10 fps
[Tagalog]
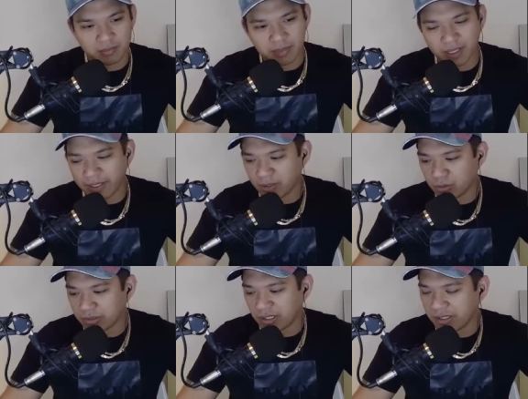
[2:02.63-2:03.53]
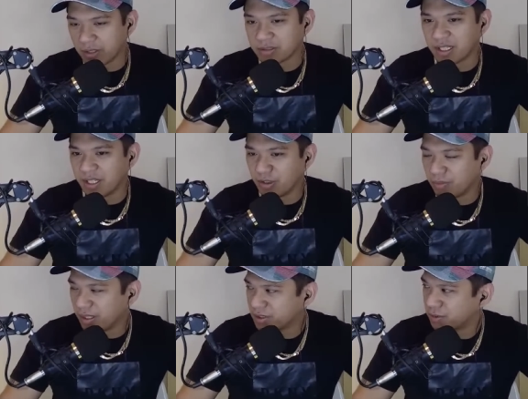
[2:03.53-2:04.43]
Mga inutil daw
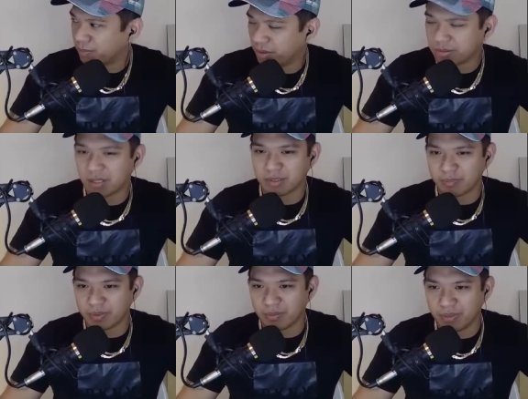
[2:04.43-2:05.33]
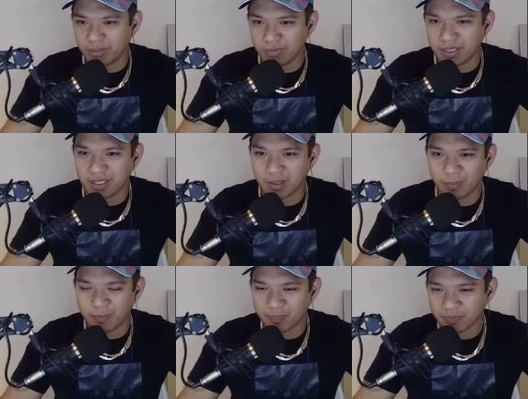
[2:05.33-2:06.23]
tayong mga supporter ni PBBM.
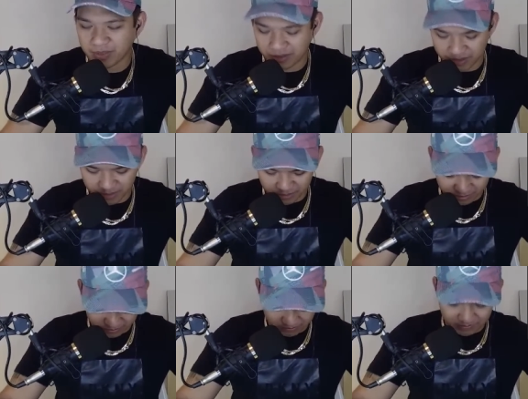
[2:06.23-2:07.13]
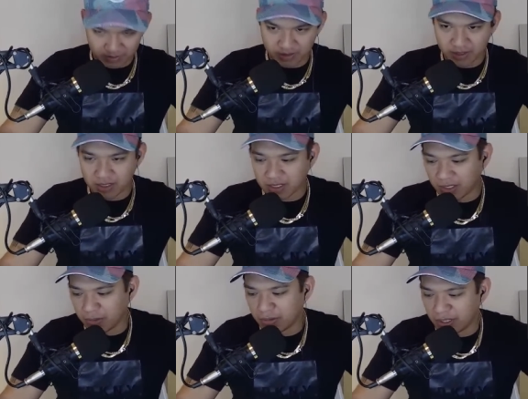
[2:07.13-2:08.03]
Ano?
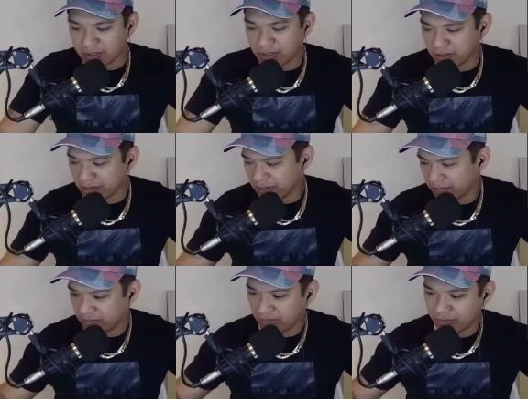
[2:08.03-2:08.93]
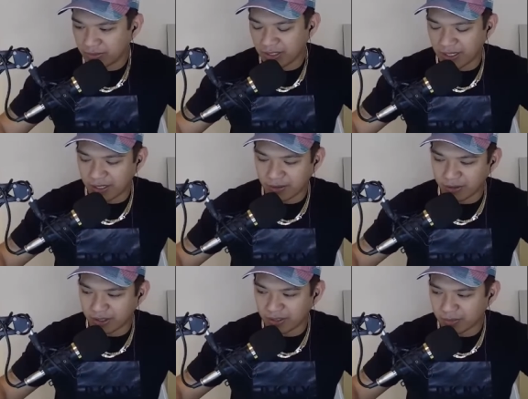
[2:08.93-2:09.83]
Kayo nga dyan eh. Wala
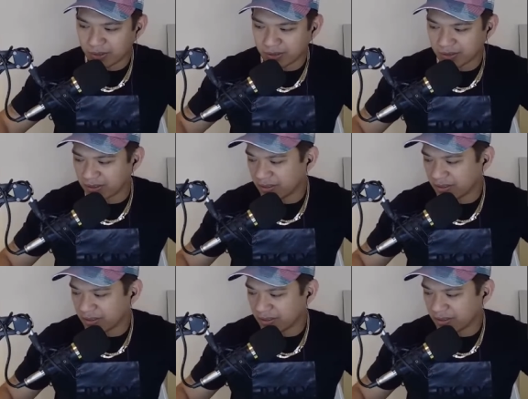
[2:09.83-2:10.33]
kayong ginawa. Eh.